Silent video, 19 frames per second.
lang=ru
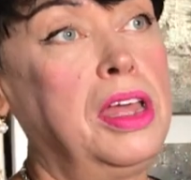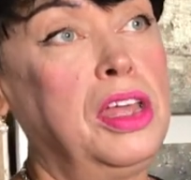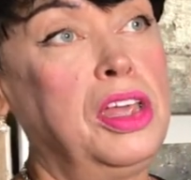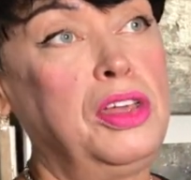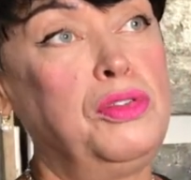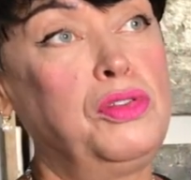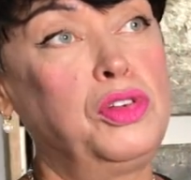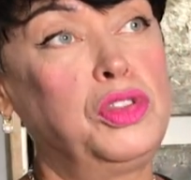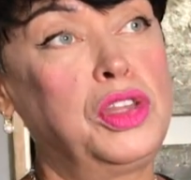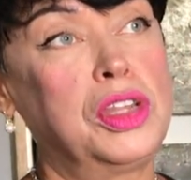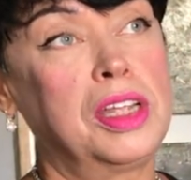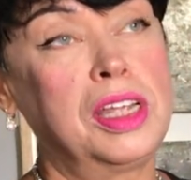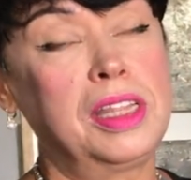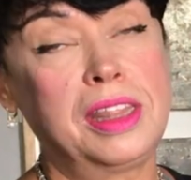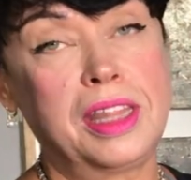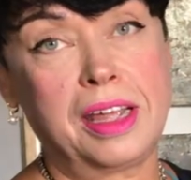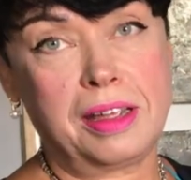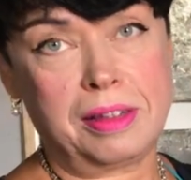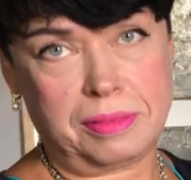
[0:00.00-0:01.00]
И вот
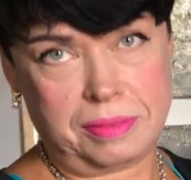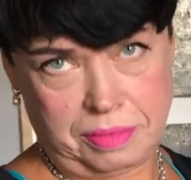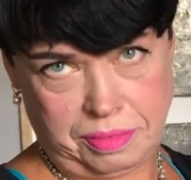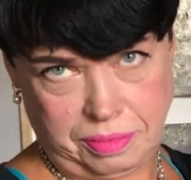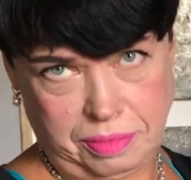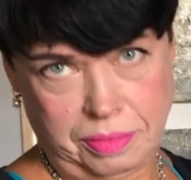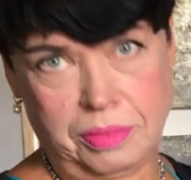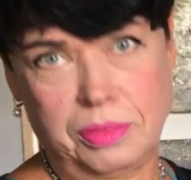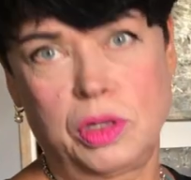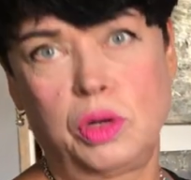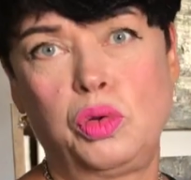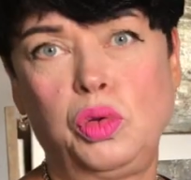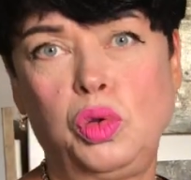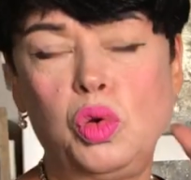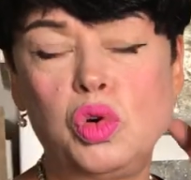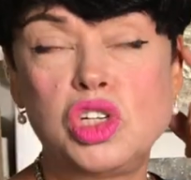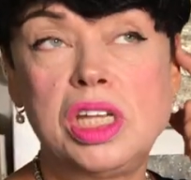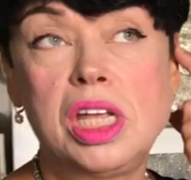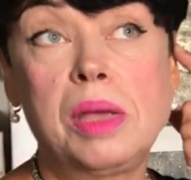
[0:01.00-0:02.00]
это
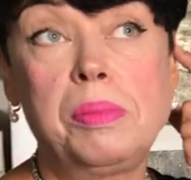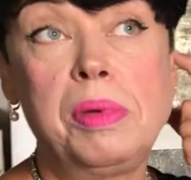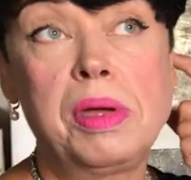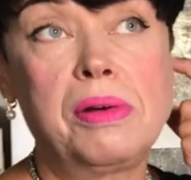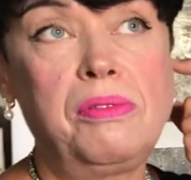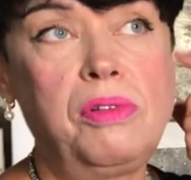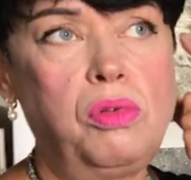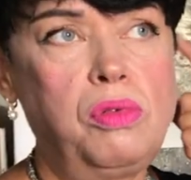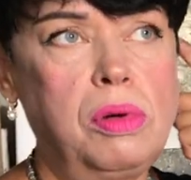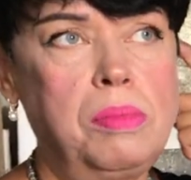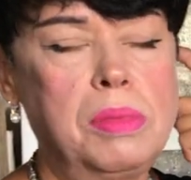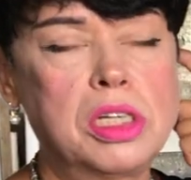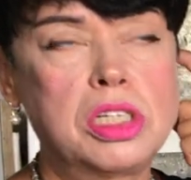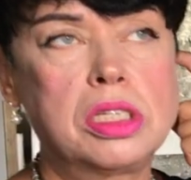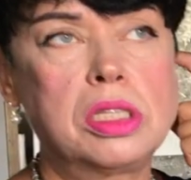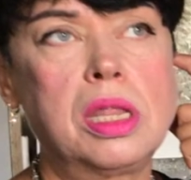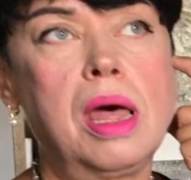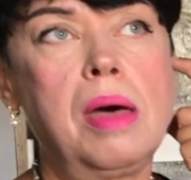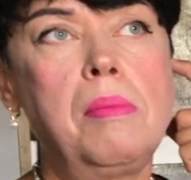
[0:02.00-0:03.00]
художник мирового
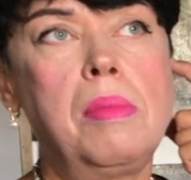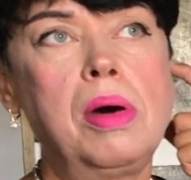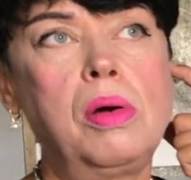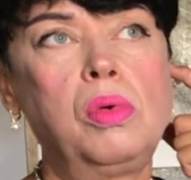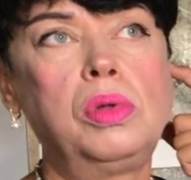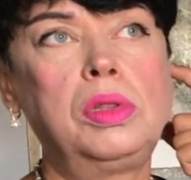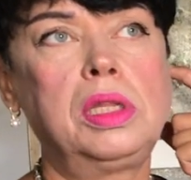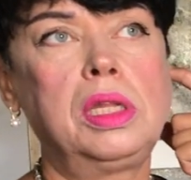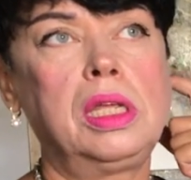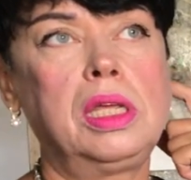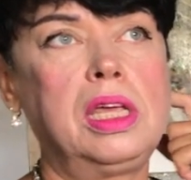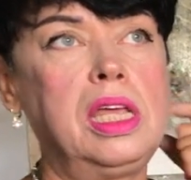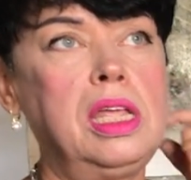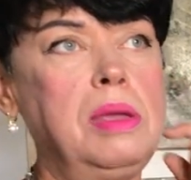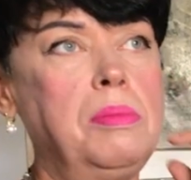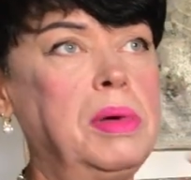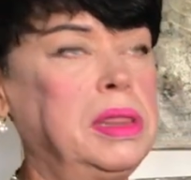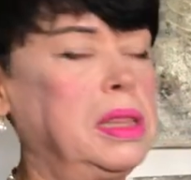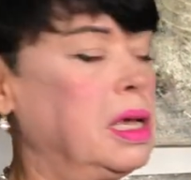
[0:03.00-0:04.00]
масштаба, он
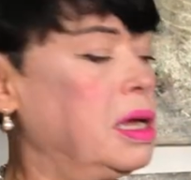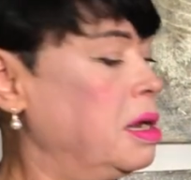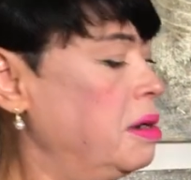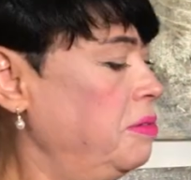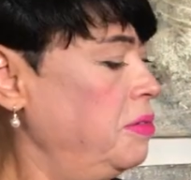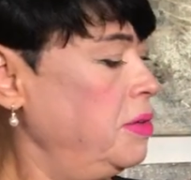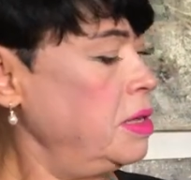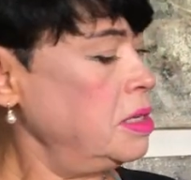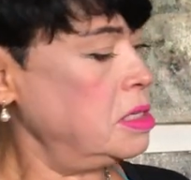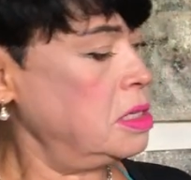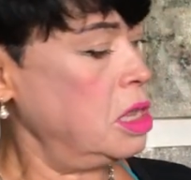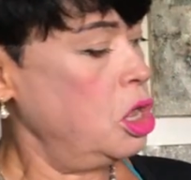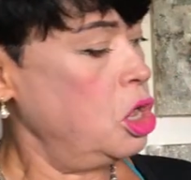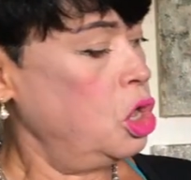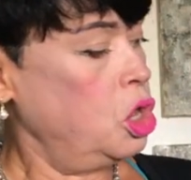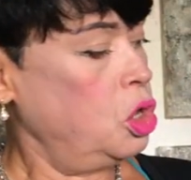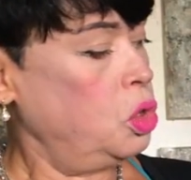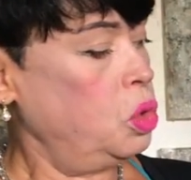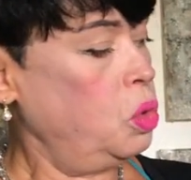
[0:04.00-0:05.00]
кинематографист,
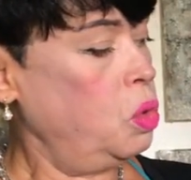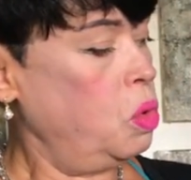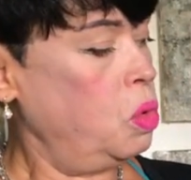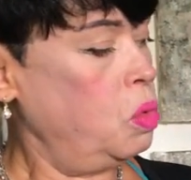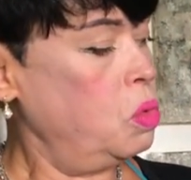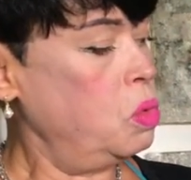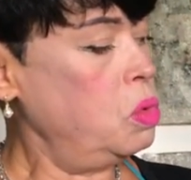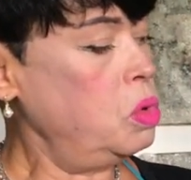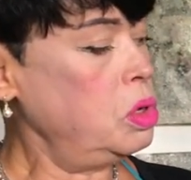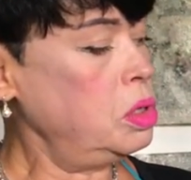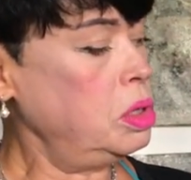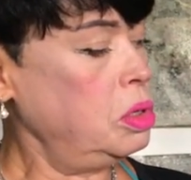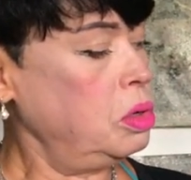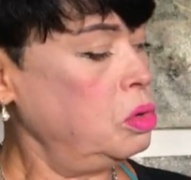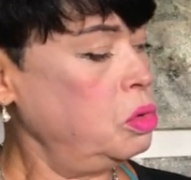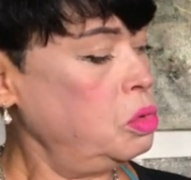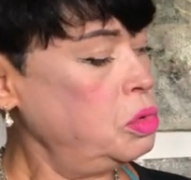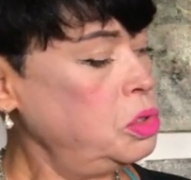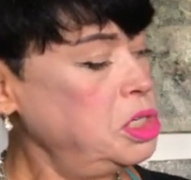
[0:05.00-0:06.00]
но он
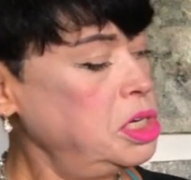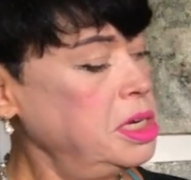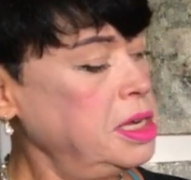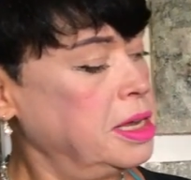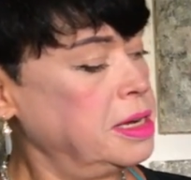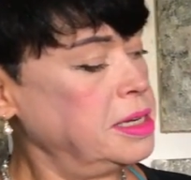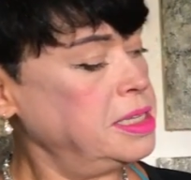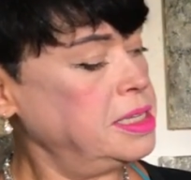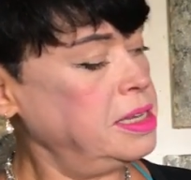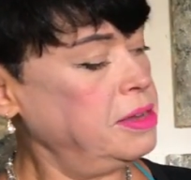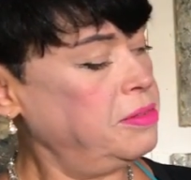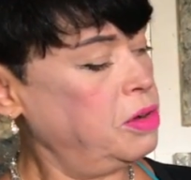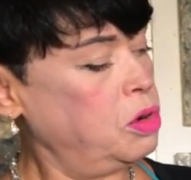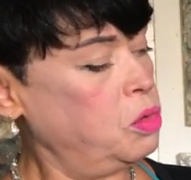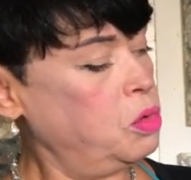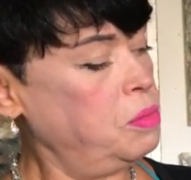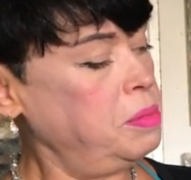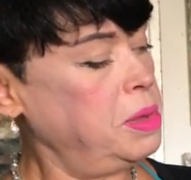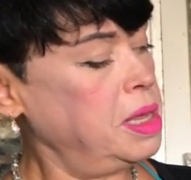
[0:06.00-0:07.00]
очень красиво
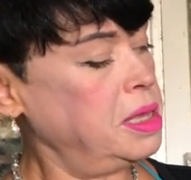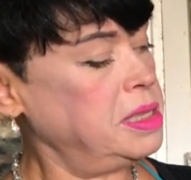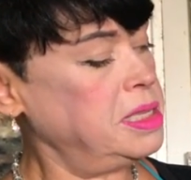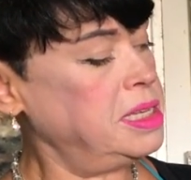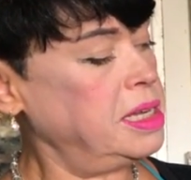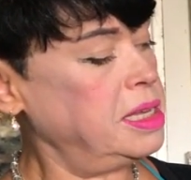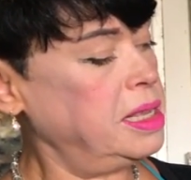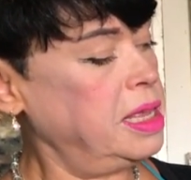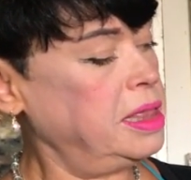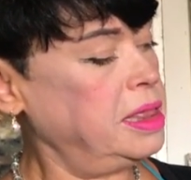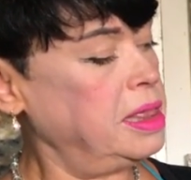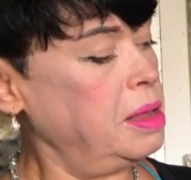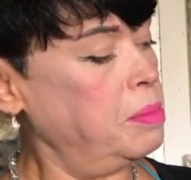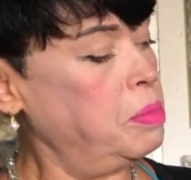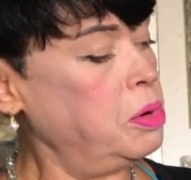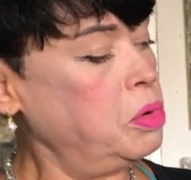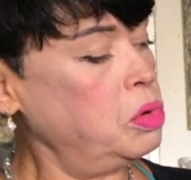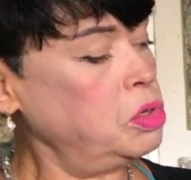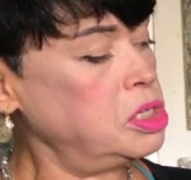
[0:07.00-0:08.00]
умел делать
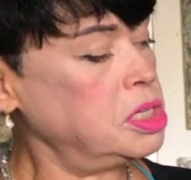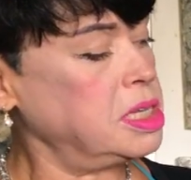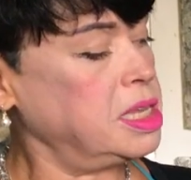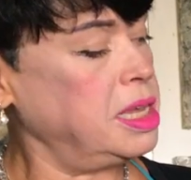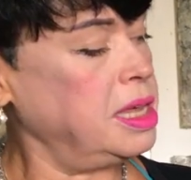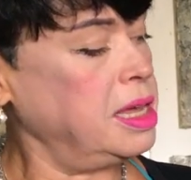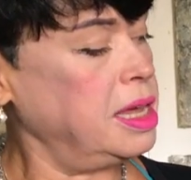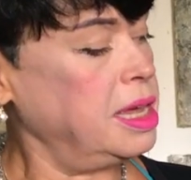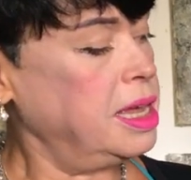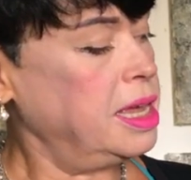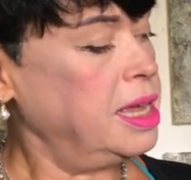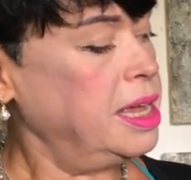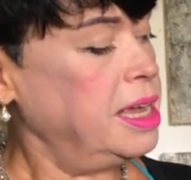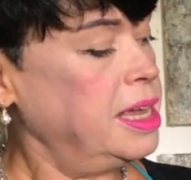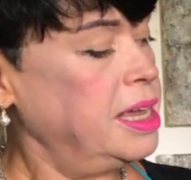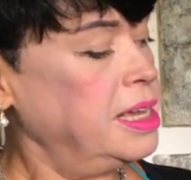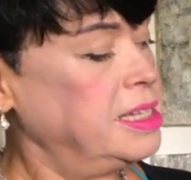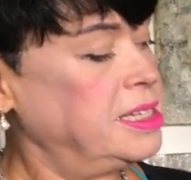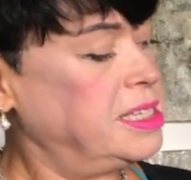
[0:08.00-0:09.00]
наброски,
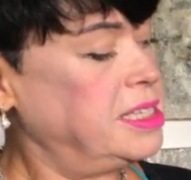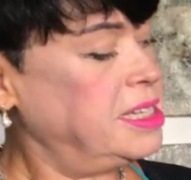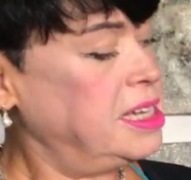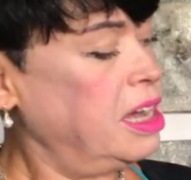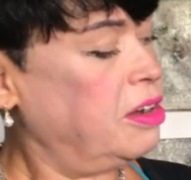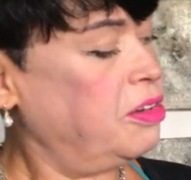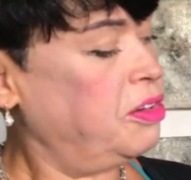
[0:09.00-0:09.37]
с тех